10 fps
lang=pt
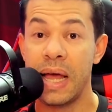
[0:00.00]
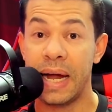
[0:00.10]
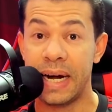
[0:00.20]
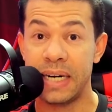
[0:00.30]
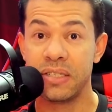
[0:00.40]

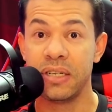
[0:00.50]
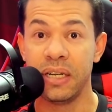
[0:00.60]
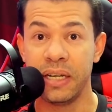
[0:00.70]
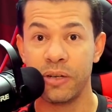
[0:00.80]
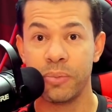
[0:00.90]

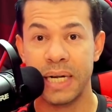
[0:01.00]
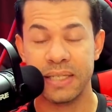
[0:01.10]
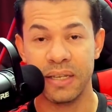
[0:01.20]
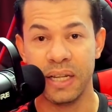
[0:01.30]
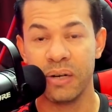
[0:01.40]
artilheiro
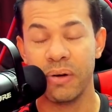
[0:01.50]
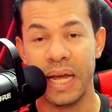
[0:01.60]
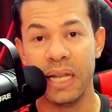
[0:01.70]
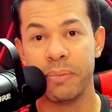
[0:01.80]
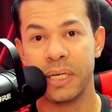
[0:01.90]
brasileiro
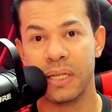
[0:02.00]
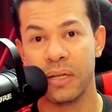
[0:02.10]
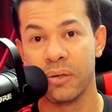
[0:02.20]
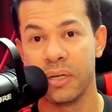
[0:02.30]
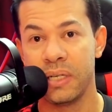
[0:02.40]
em
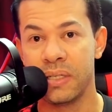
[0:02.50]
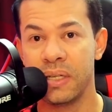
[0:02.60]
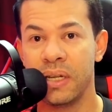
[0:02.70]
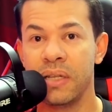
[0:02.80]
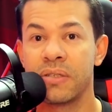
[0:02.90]
Libertadores.
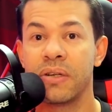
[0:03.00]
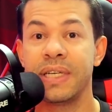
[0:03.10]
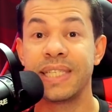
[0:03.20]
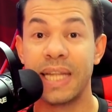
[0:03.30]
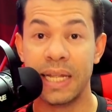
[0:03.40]
Ele só
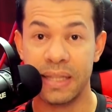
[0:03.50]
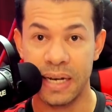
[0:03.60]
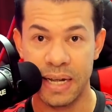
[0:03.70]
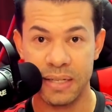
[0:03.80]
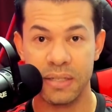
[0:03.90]
está
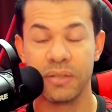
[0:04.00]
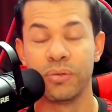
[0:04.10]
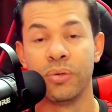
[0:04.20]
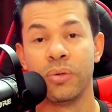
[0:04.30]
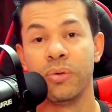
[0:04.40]
atrás
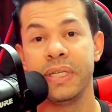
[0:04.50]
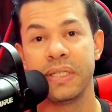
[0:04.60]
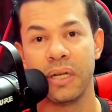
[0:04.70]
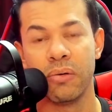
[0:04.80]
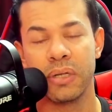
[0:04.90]
do
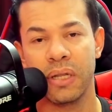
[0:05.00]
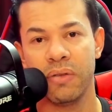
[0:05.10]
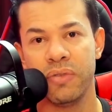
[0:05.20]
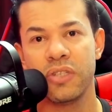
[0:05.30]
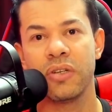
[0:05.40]
Luizão, que tem
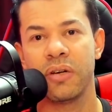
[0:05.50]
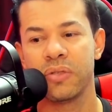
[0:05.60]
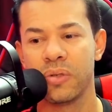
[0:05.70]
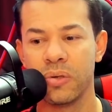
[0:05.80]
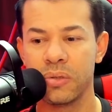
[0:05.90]
29
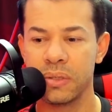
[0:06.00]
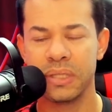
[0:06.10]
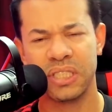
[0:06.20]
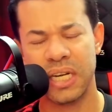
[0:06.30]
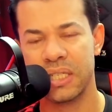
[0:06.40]
gols.
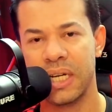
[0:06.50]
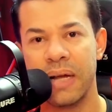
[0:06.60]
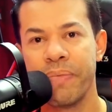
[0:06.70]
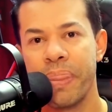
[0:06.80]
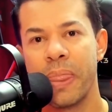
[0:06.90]
Já já
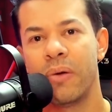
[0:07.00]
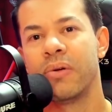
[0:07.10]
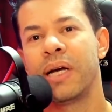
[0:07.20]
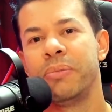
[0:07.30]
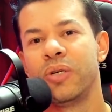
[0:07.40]
o
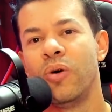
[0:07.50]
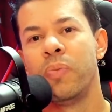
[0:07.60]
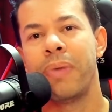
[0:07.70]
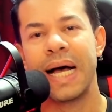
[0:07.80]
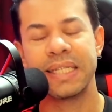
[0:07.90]
Gabigol
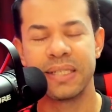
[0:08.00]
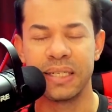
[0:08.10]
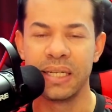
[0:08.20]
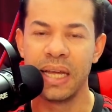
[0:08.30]
passa